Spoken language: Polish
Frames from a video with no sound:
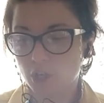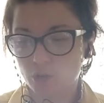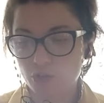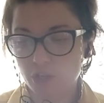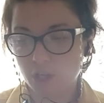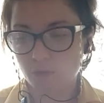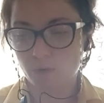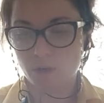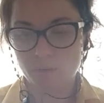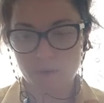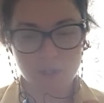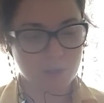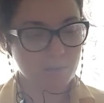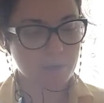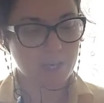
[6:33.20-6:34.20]
Już niedługo
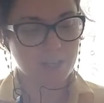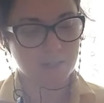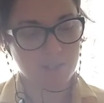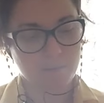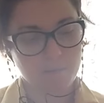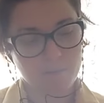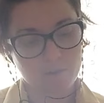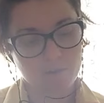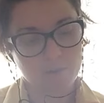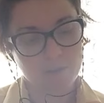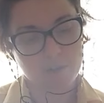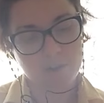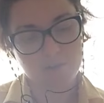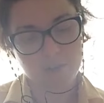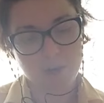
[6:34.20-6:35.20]
będziemy razem.
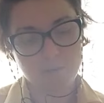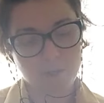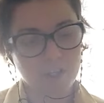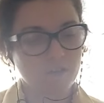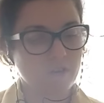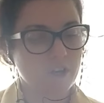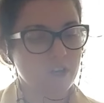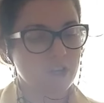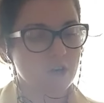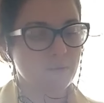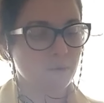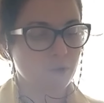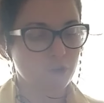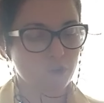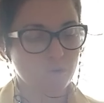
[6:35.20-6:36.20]
W tamtej chwili nie
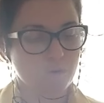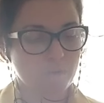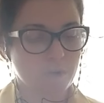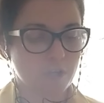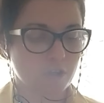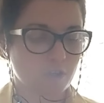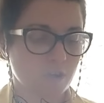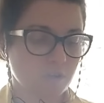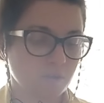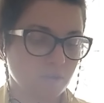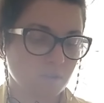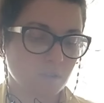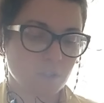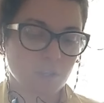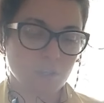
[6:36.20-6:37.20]
obchodziło mnie to.
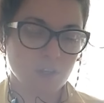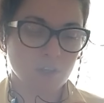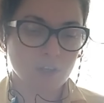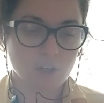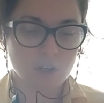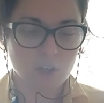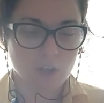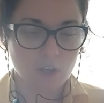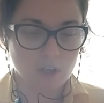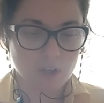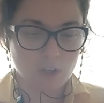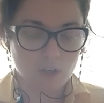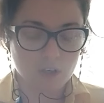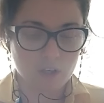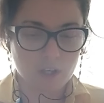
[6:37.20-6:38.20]

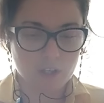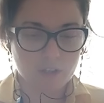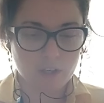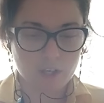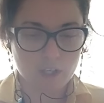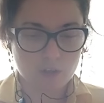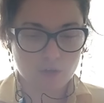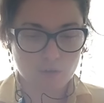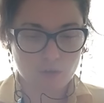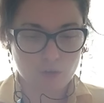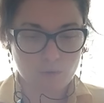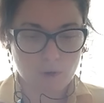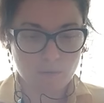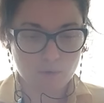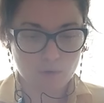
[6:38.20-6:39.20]
E, teraz
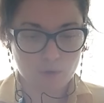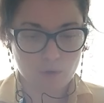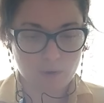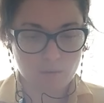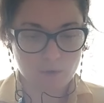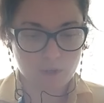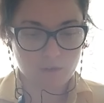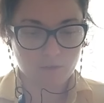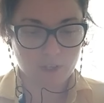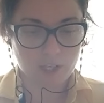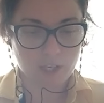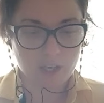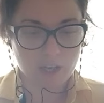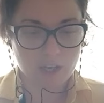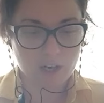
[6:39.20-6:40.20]
rzuciłam, rzuciłem się w
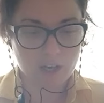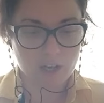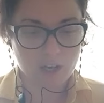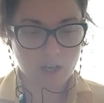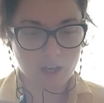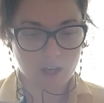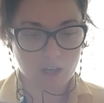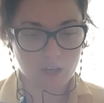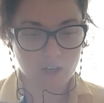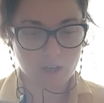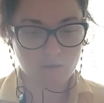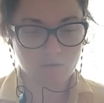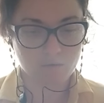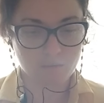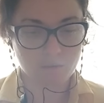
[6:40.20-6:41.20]
karierę,
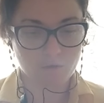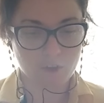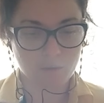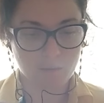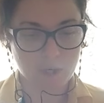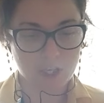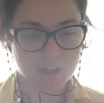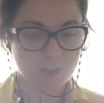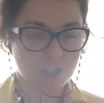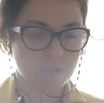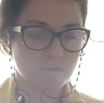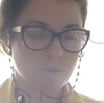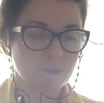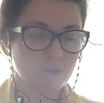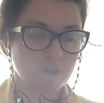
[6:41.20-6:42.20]
i w wir pracy,
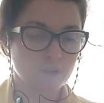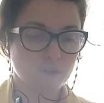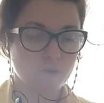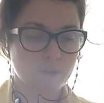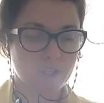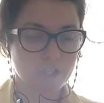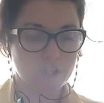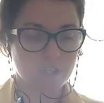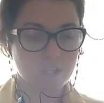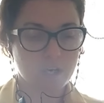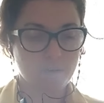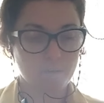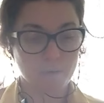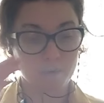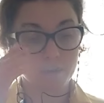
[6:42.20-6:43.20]
żeby odkładać
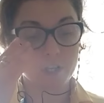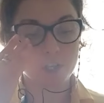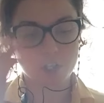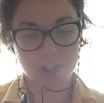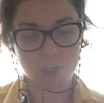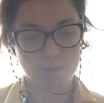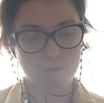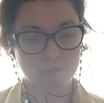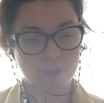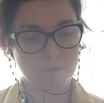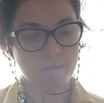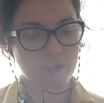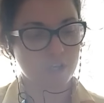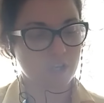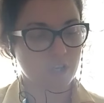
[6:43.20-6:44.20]
na potężne, duże
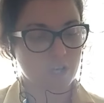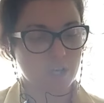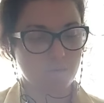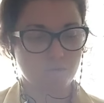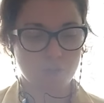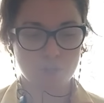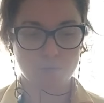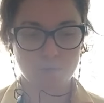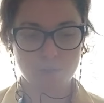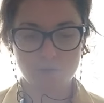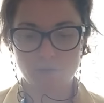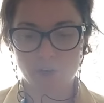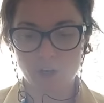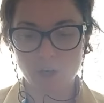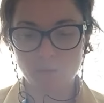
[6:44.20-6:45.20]
marzenia i przyszłość
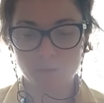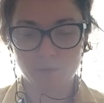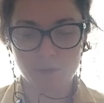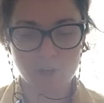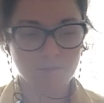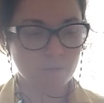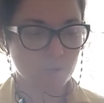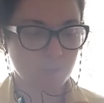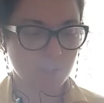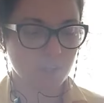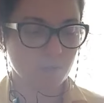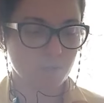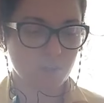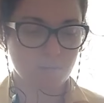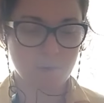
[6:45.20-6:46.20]
swoją. Nie wrócę
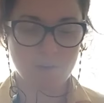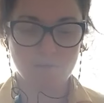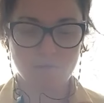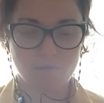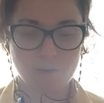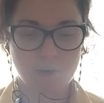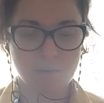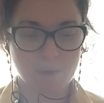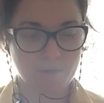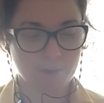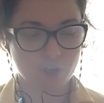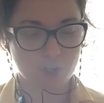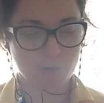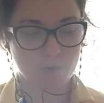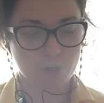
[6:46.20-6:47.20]
do Ciebie. Wiem,
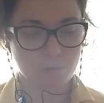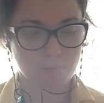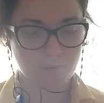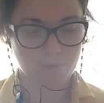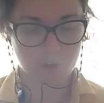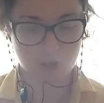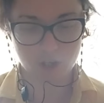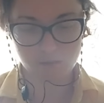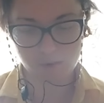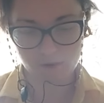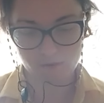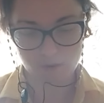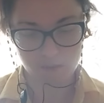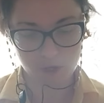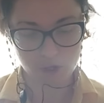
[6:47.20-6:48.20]
naważyło się piwa, trzeba
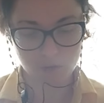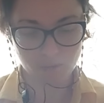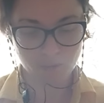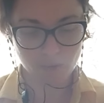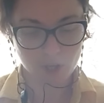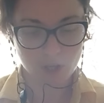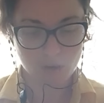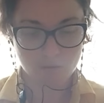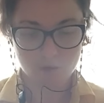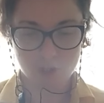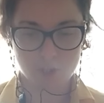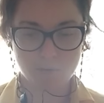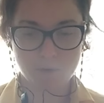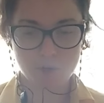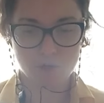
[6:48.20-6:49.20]
wypić. Przy
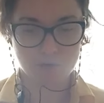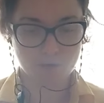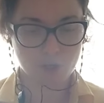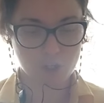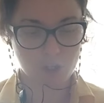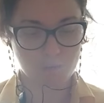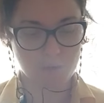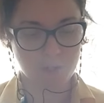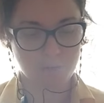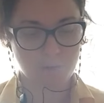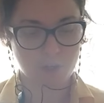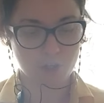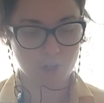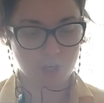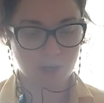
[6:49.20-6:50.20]
Tobie czuję się
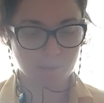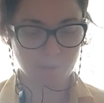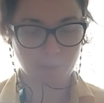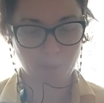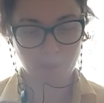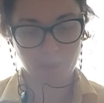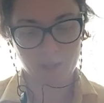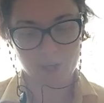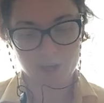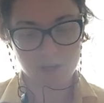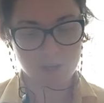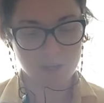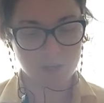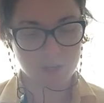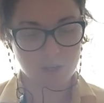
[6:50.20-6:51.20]
bezpiecznie.
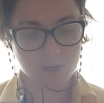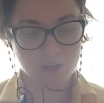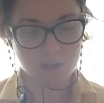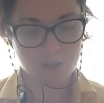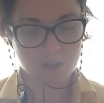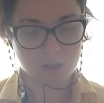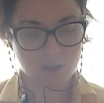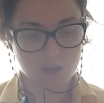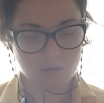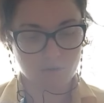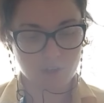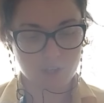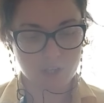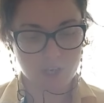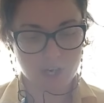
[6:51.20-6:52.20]

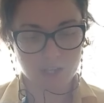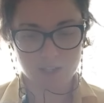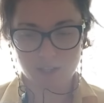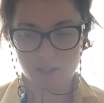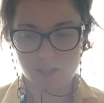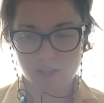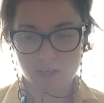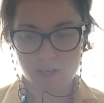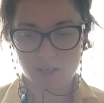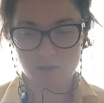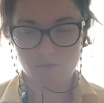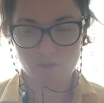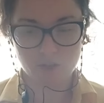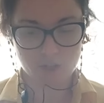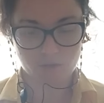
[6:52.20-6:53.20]
Widzę, jak ta,
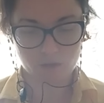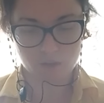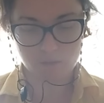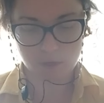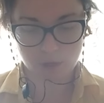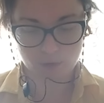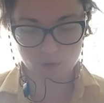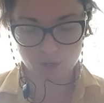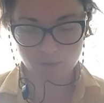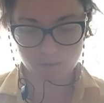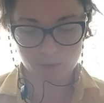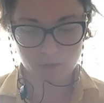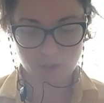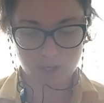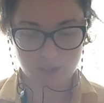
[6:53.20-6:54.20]
widzę w Tobie duży
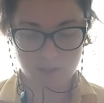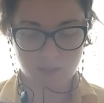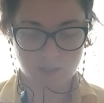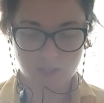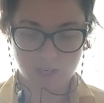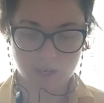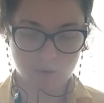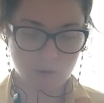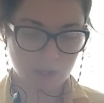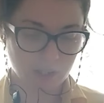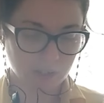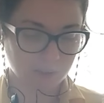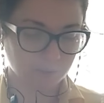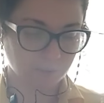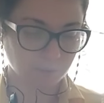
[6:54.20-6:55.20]
potencjał.
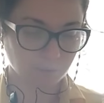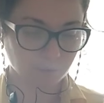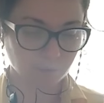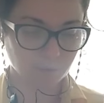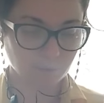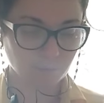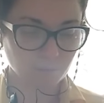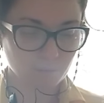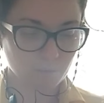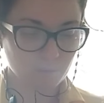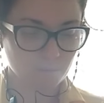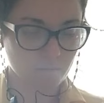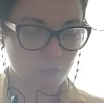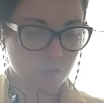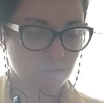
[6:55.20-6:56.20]

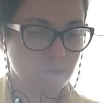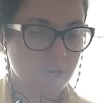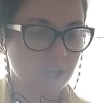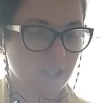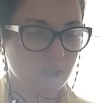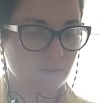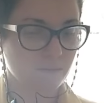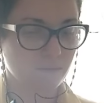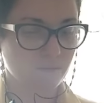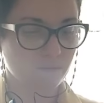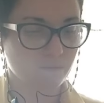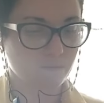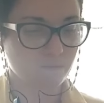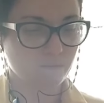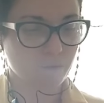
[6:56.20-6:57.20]
Masz piękny
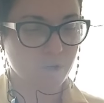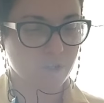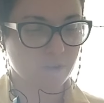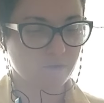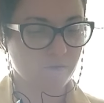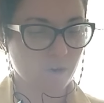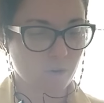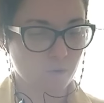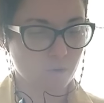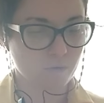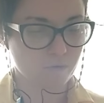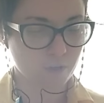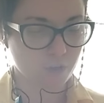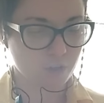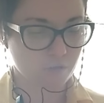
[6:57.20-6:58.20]
błysk
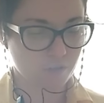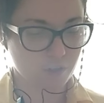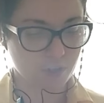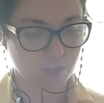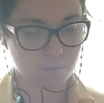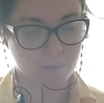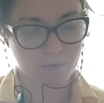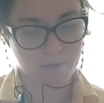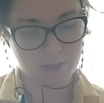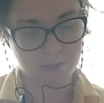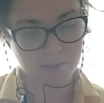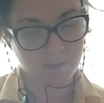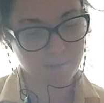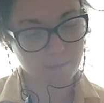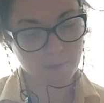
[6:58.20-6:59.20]
boków, oczy wszystko
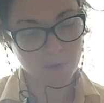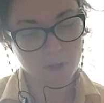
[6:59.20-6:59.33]
powiedzą.